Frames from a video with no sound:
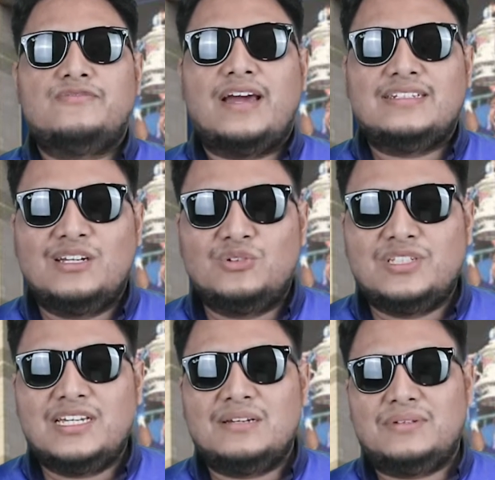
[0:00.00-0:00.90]
แฟนเชล
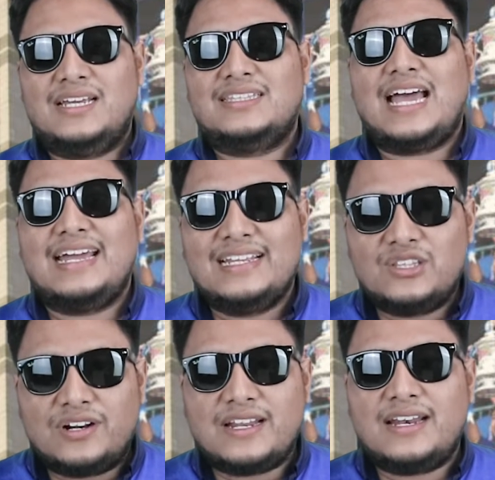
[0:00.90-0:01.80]
ซีในประเทศไทยใน
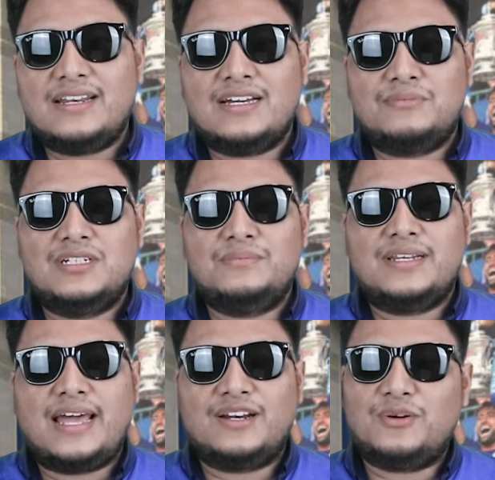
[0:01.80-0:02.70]
ตอนนั้นนะครับซึ่ง
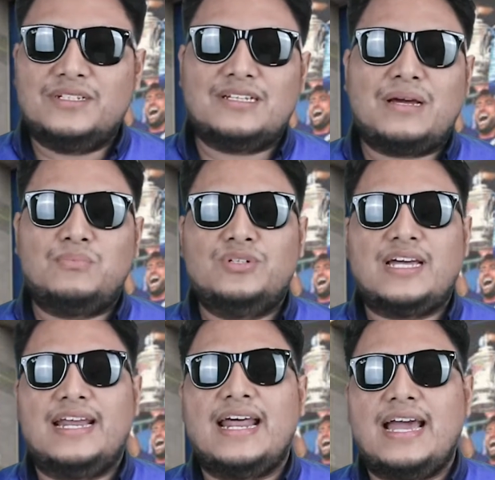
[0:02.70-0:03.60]
พี่แดนก็ไม่สามารถพูด
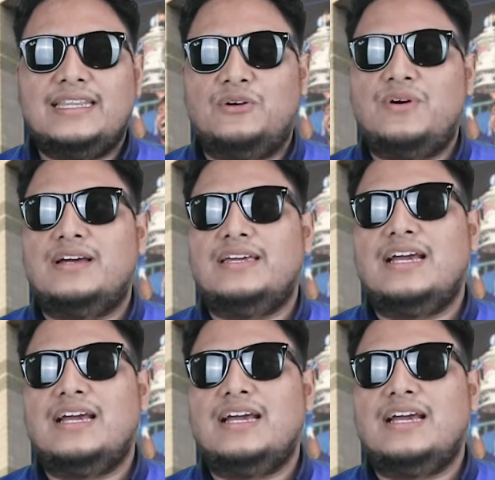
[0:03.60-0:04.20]
ไทยได้แต่ว่า